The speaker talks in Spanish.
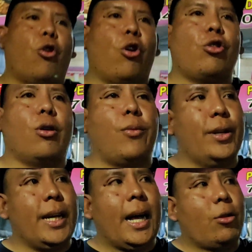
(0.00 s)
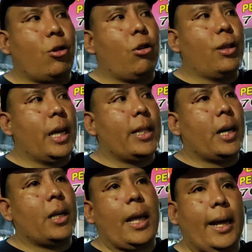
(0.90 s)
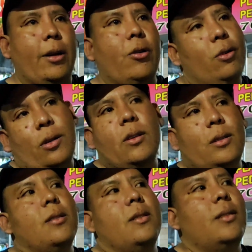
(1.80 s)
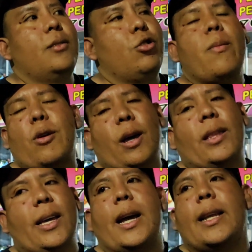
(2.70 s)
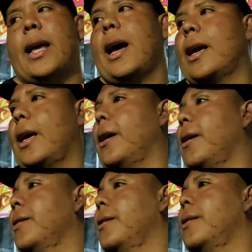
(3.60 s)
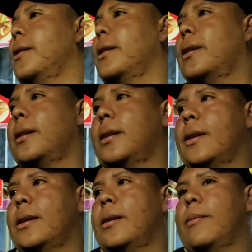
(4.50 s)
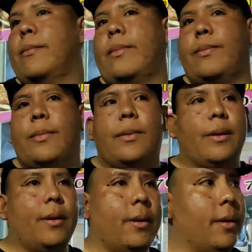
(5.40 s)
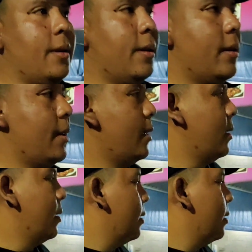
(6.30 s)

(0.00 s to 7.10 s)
Hoy como ya todo está tranquilo, yo amigo que se la acá. Ajá, eso es lo que yo estaba diciendo. O sea,